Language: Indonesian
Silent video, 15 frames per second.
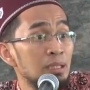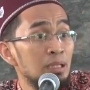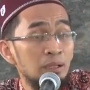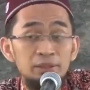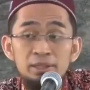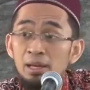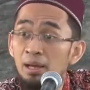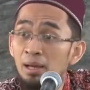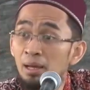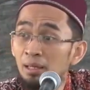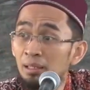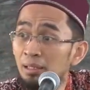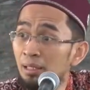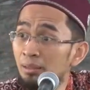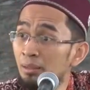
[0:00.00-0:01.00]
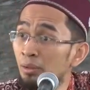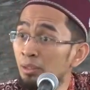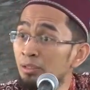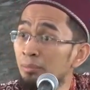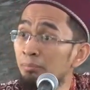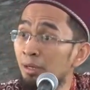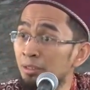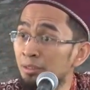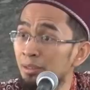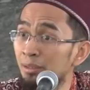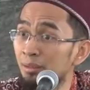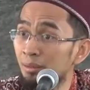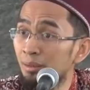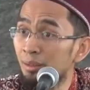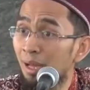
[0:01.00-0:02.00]
ria kelihatan oleh temannya
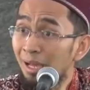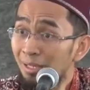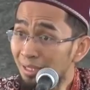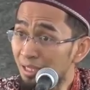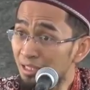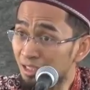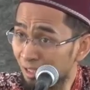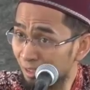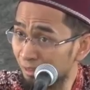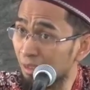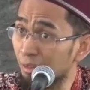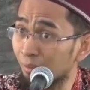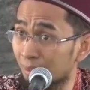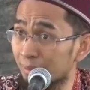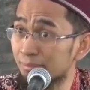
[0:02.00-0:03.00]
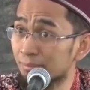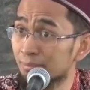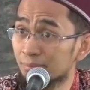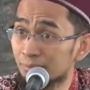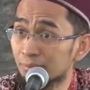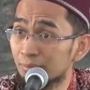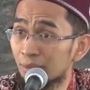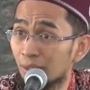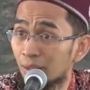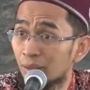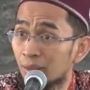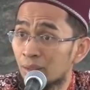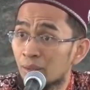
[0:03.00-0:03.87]
ada isyarat dari Quran eh,